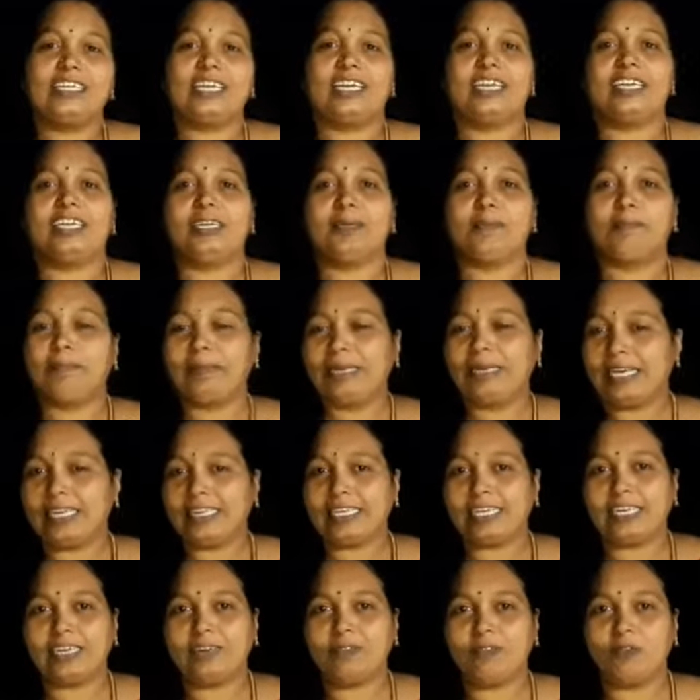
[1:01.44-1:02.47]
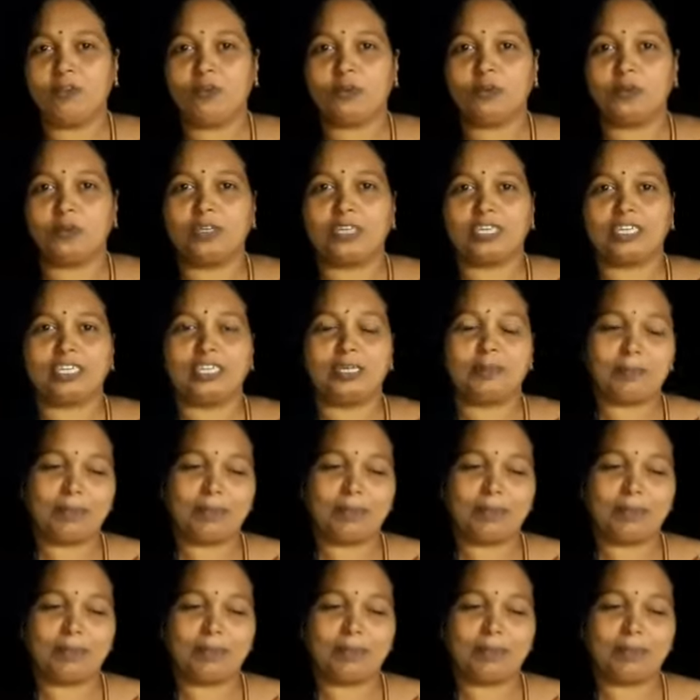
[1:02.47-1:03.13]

చేయాలి పిల్లల దగ్గర ఫోన్ ఉంటుంది